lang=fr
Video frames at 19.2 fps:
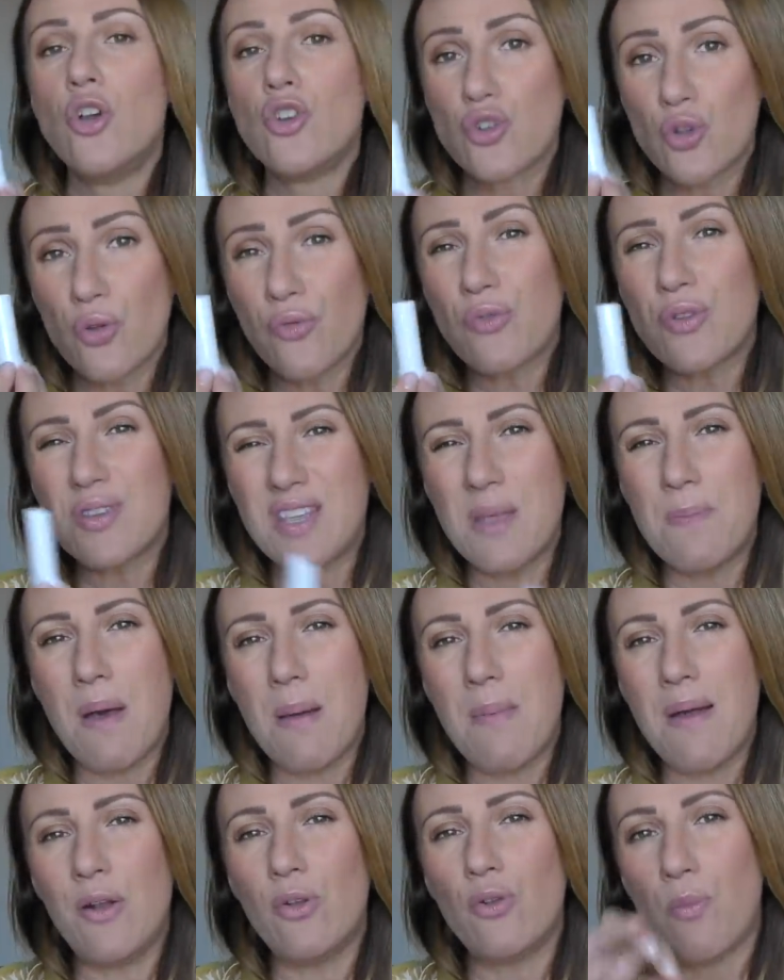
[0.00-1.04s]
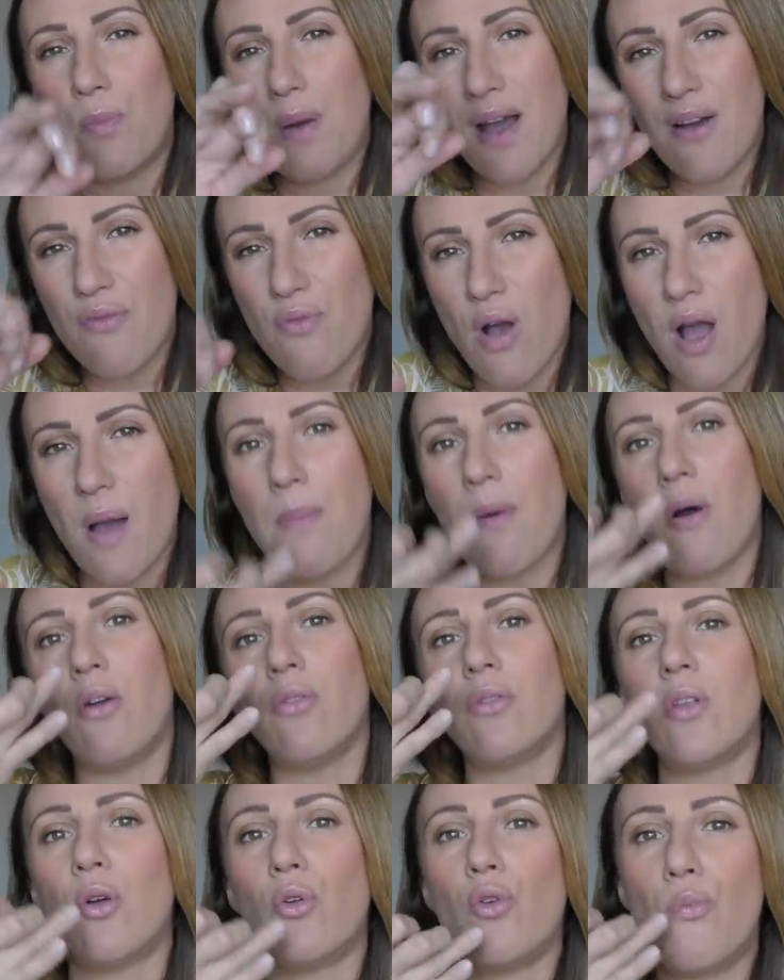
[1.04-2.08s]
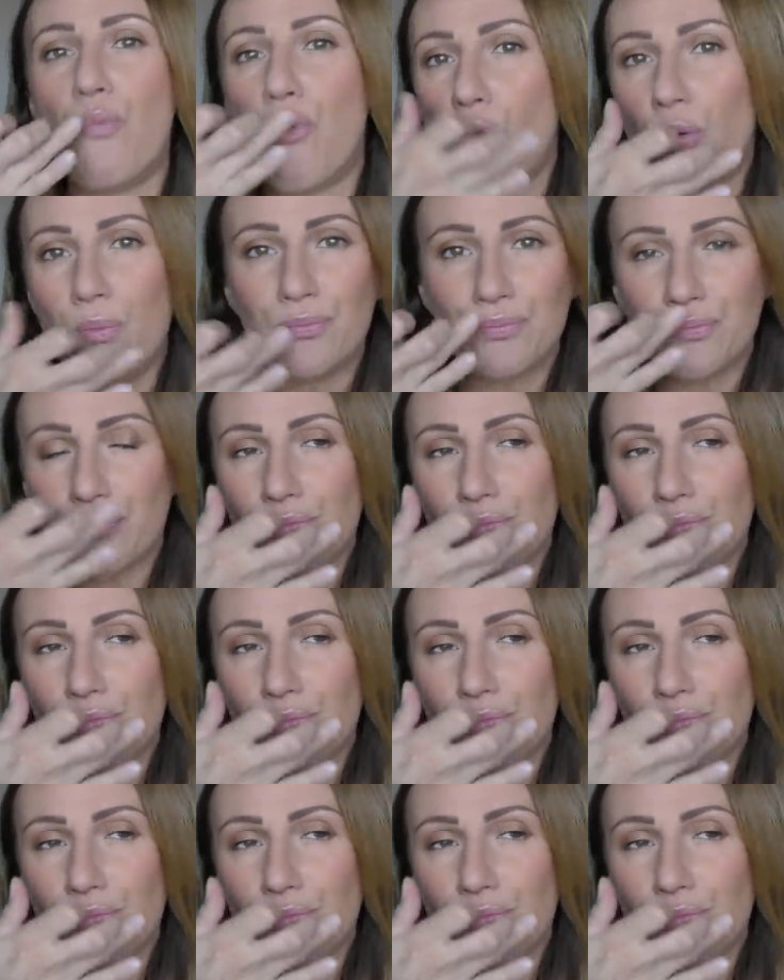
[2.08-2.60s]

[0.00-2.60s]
Je trouve que c'est pas mal de ne pas avoir à prendre dans le pot.